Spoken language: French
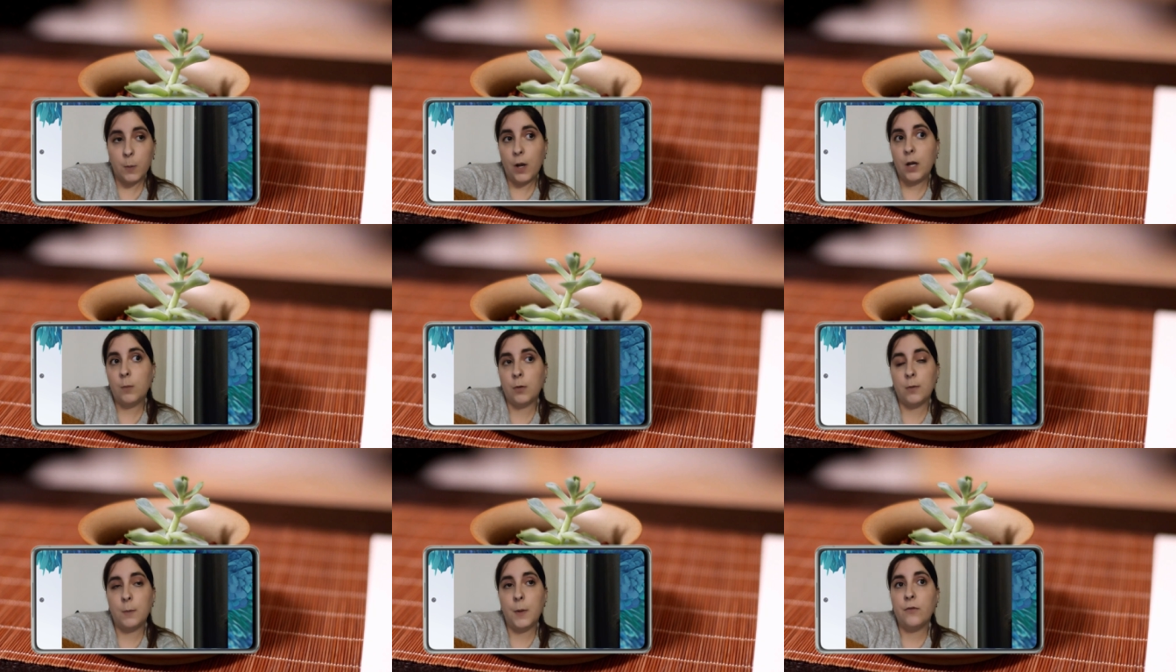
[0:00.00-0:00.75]
pas. Les
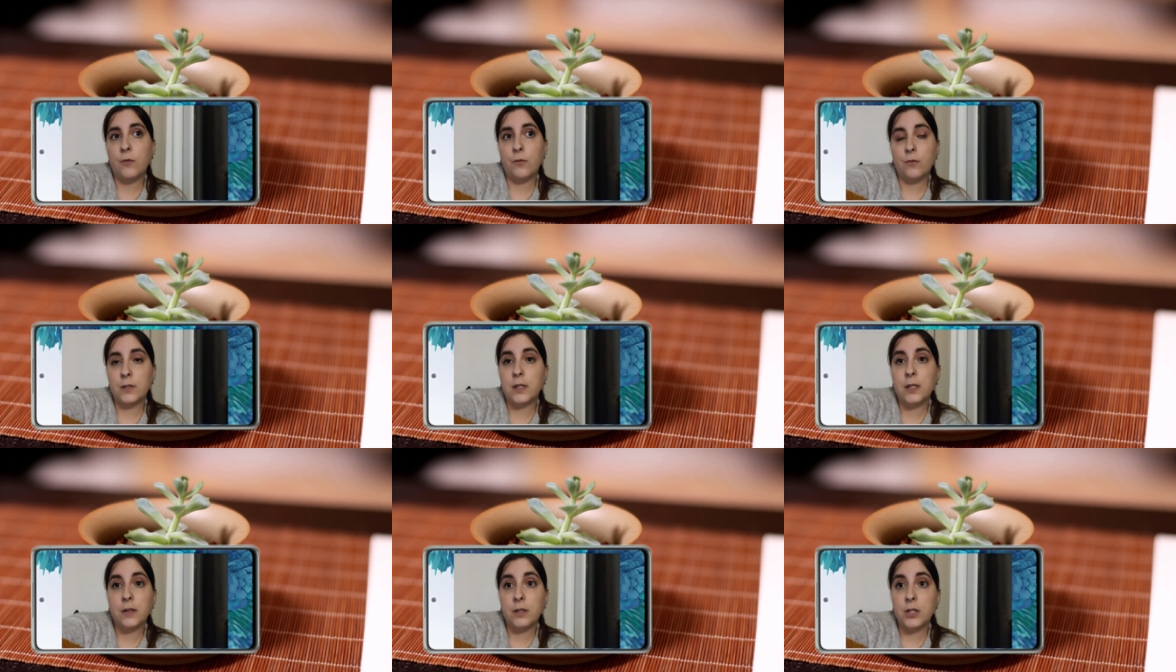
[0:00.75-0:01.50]
premiers pas vont vous
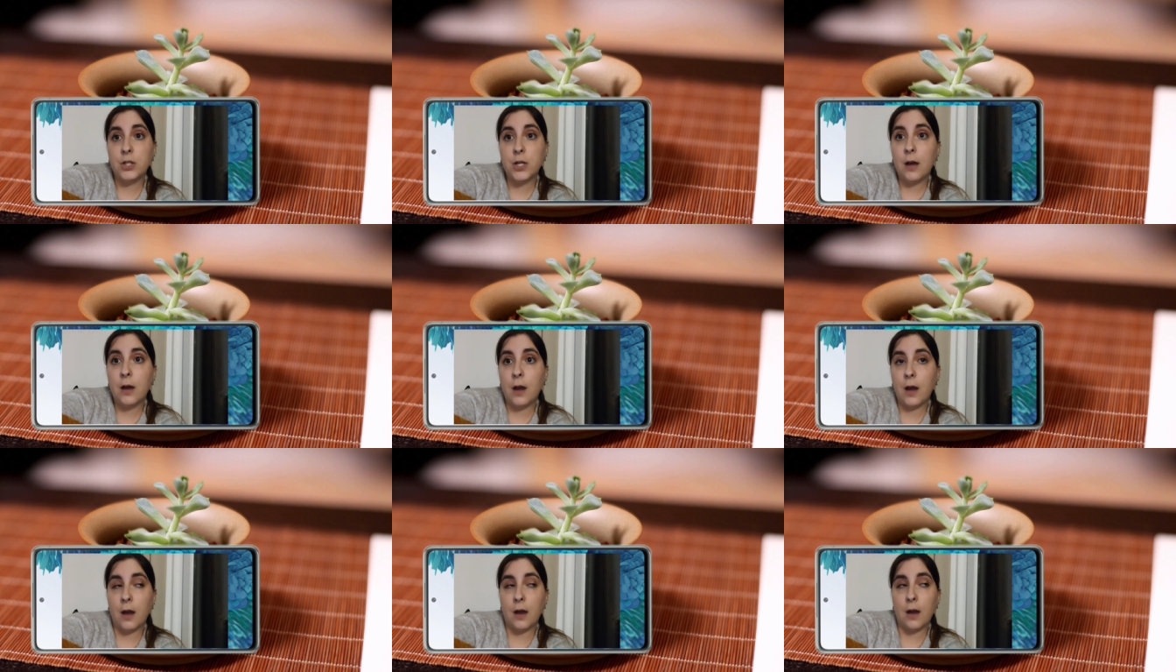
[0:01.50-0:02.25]
aider déjà
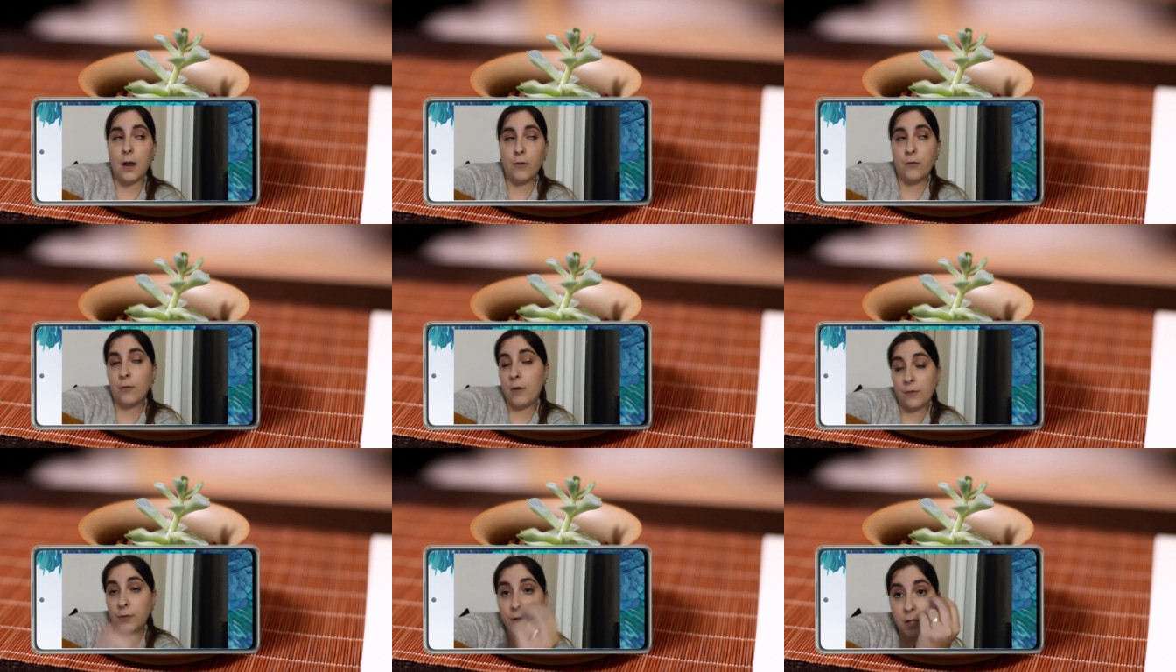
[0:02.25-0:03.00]
à,
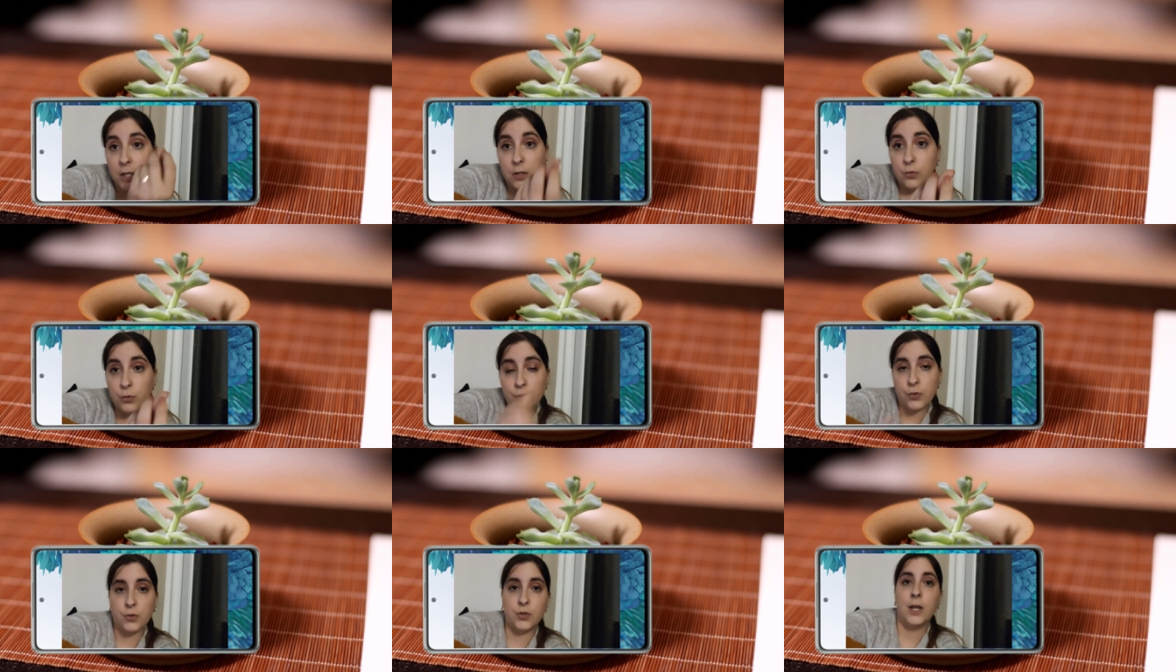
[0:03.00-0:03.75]
affiner le
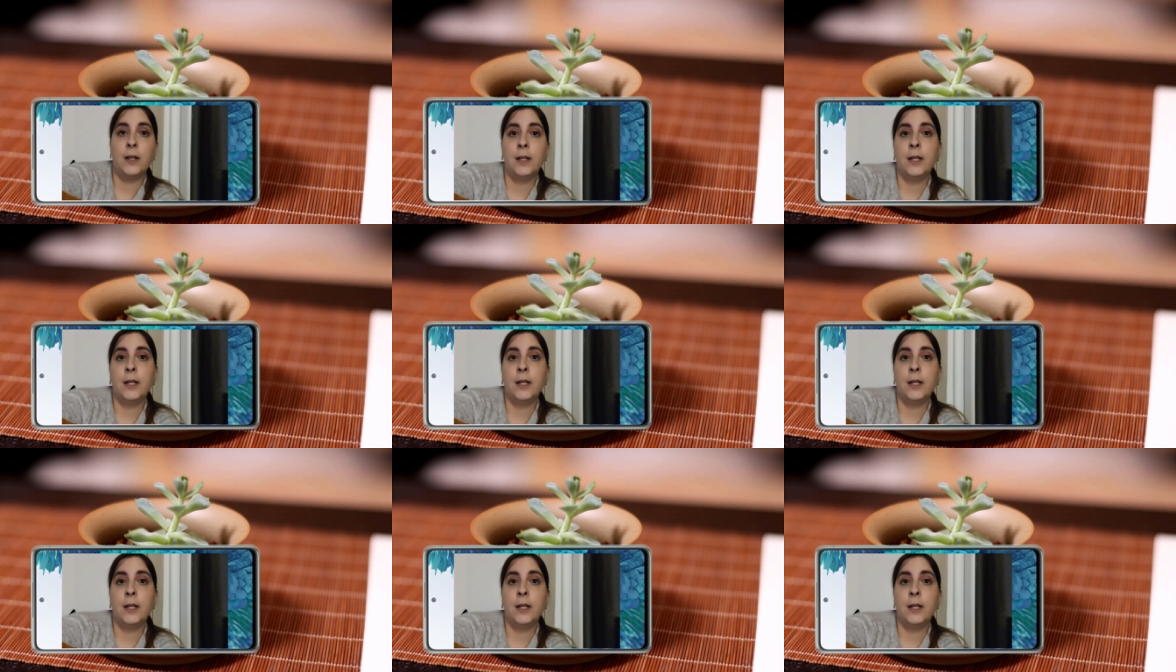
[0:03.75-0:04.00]
sujet.